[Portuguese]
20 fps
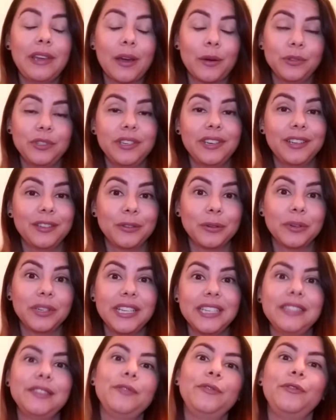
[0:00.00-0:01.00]
é o diretor
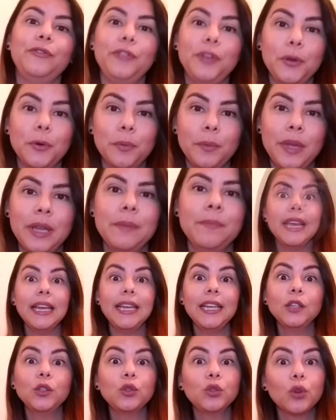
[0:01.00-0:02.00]
desse filme.
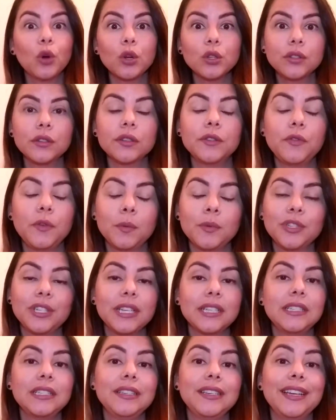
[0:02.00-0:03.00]
E todos os filmes
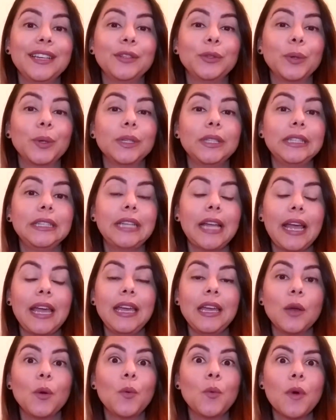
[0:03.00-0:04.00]
desse diretor
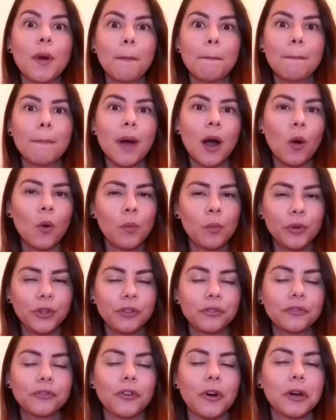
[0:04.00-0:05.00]
têm uma mão
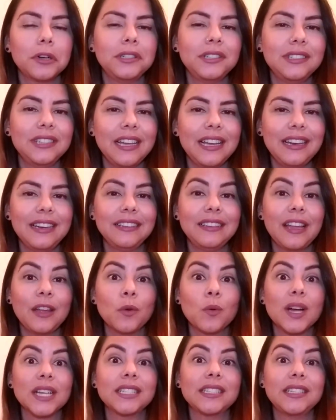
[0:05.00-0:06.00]
muito forte dele, tem
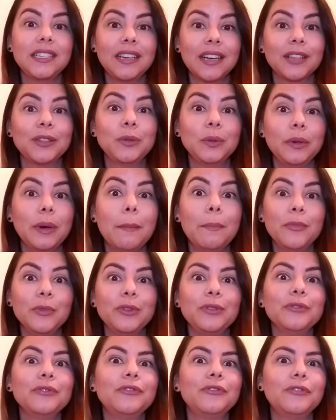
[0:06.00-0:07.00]
uma assinatura
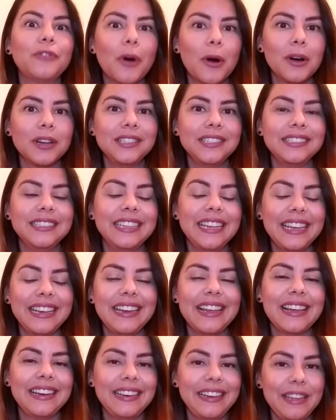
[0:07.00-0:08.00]
muito forte
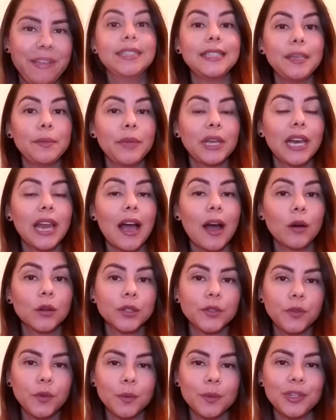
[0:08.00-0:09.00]
dele ali. Similar
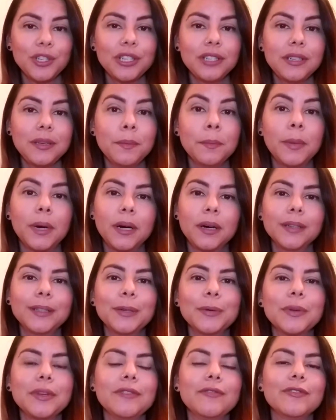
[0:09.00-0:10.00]
aos filmes de Tim
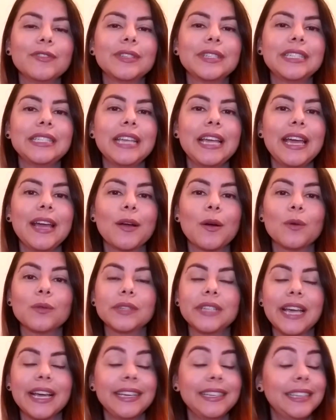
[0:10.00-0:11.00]
Burton, que você
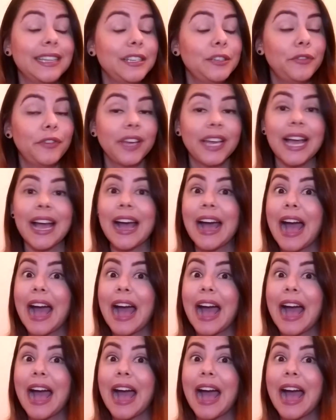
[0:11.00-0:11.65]
consegue identificar